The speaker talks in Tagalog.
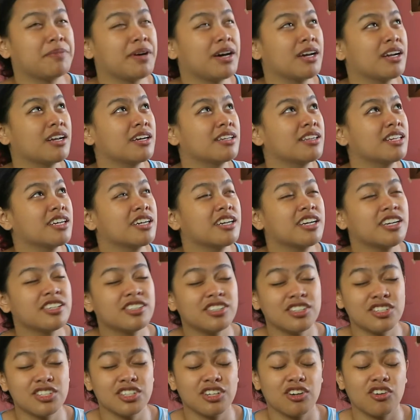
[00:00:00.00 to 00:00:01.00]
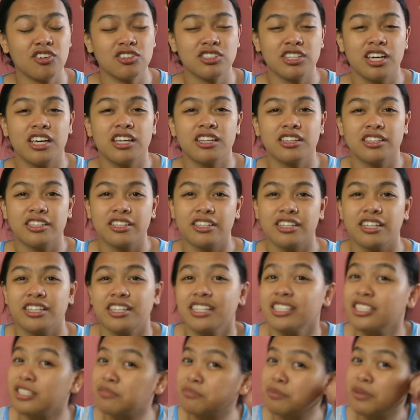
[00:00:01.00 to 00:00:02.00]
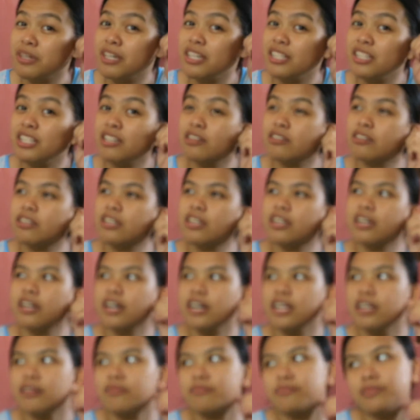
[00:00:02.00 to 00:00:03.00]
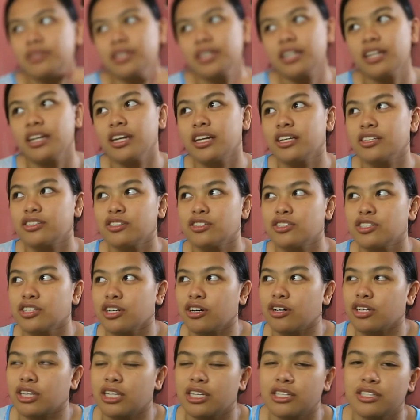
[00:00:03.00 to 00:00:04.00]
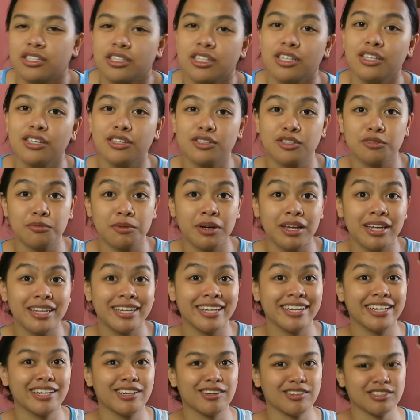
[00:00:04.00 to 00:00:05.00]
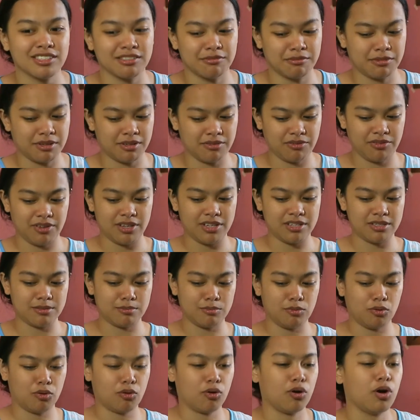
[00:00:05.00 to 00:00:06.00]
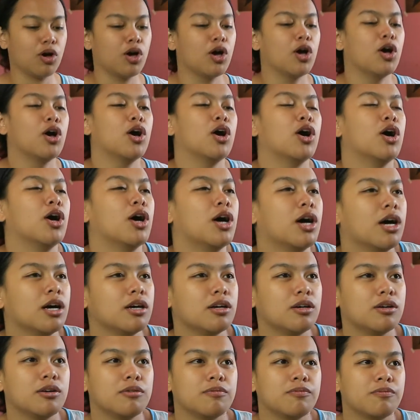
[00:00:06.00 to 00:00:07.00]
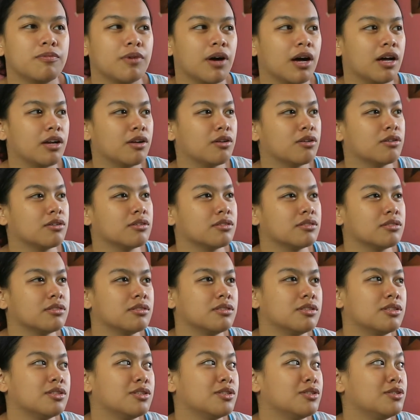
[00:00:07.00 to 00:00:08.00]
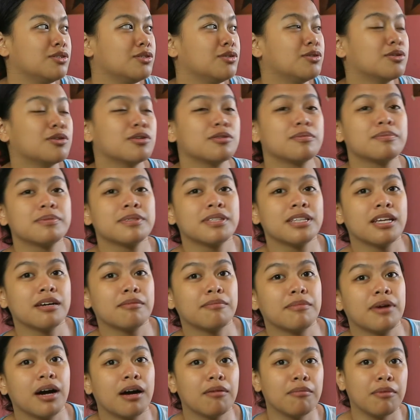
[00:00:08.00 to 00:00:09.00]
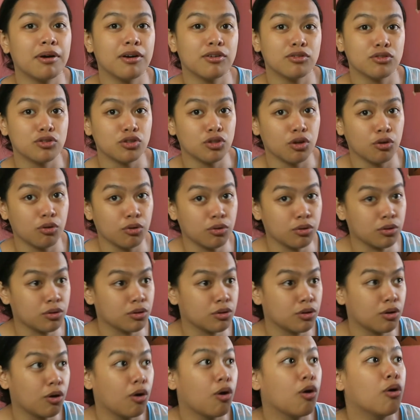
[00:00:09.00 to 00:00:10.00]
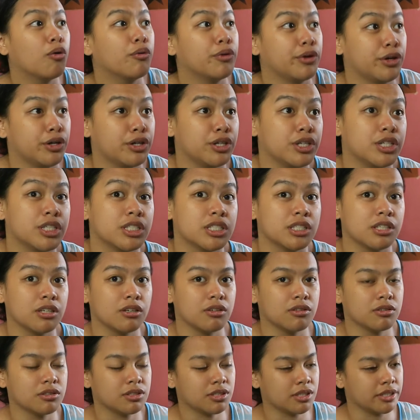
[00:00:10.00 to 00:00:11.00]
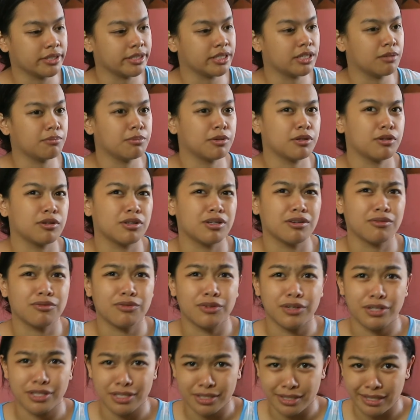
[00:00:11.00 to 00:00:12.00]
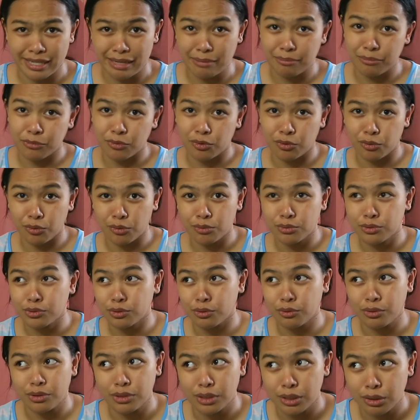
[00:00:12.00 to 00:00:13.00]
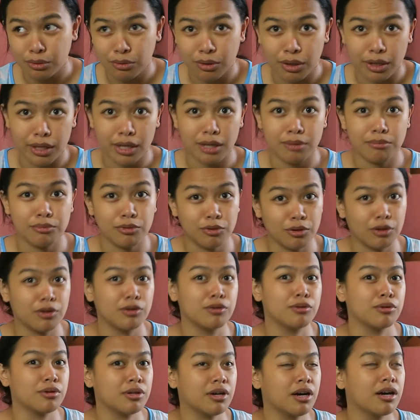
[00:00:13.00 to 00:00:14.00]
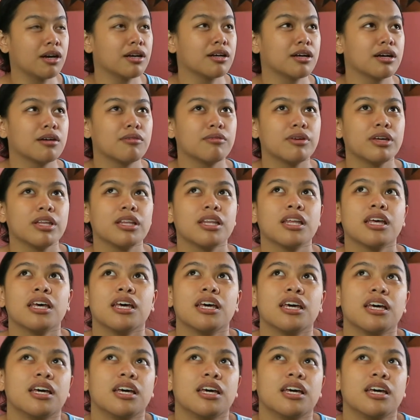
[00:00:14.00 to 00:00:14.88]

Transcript: Parang nag-research ako sa internet kasi pag hindi ko talaga alam, nagre-research ako. Tapos sumali na rin ako sa mga Facebook ano, groups. groups na about dog owners. Yun, sinasabi ko na first time ko, so hindi ko alam kung anong gagawin.